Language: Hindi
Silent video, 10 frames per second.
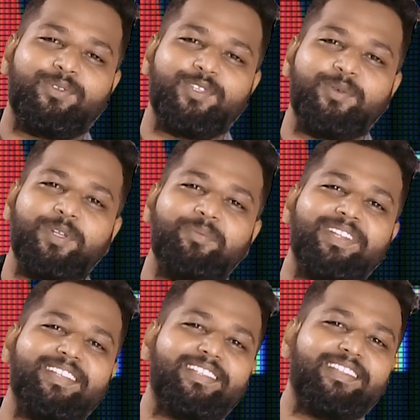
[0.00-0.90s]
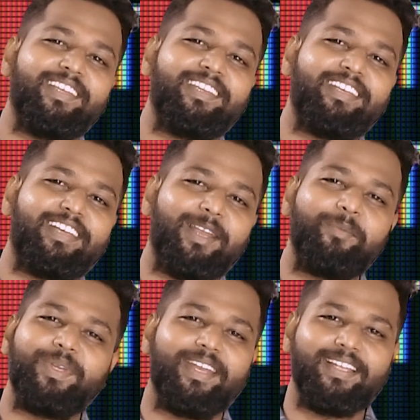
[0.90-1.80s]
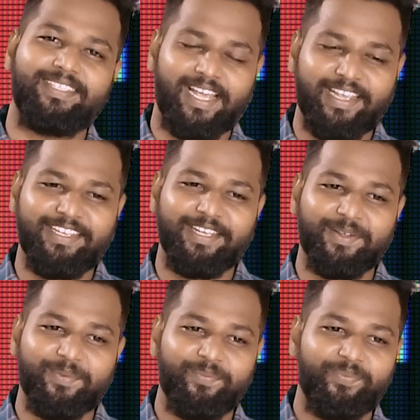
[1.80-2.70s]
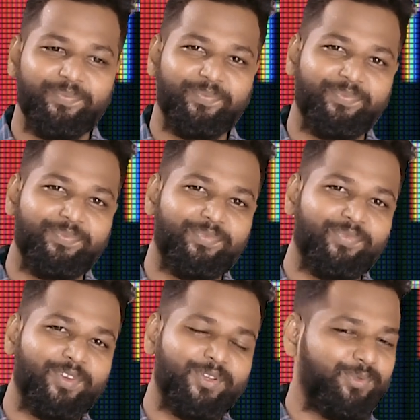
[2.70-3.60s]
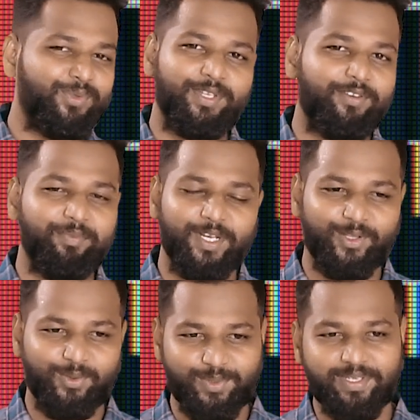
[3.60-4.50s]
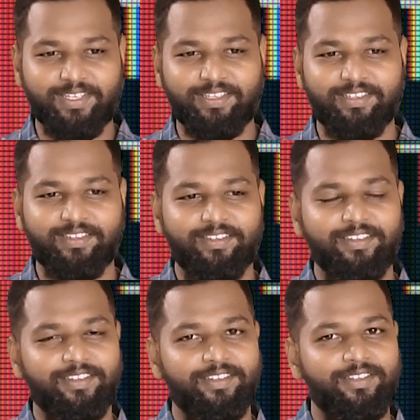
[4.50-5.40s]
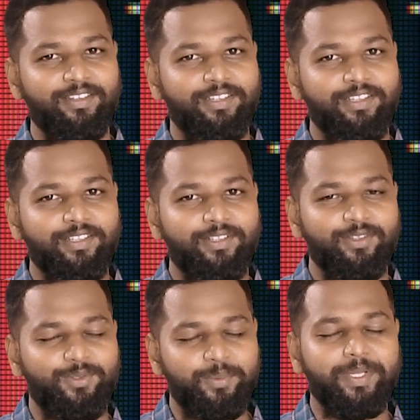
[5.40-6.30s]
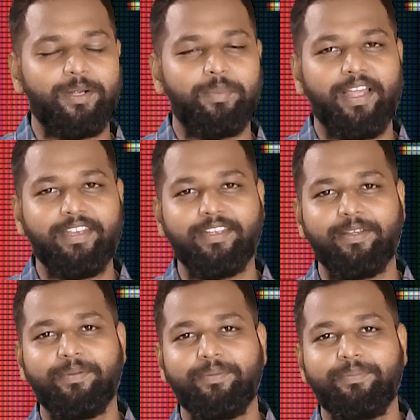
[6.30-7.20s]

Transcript: तुझ बिन मेरी जिंदगी कलम बिना स्याही है तू सिर्फ मेरा दोस्त नहीं तू मेरा भाई है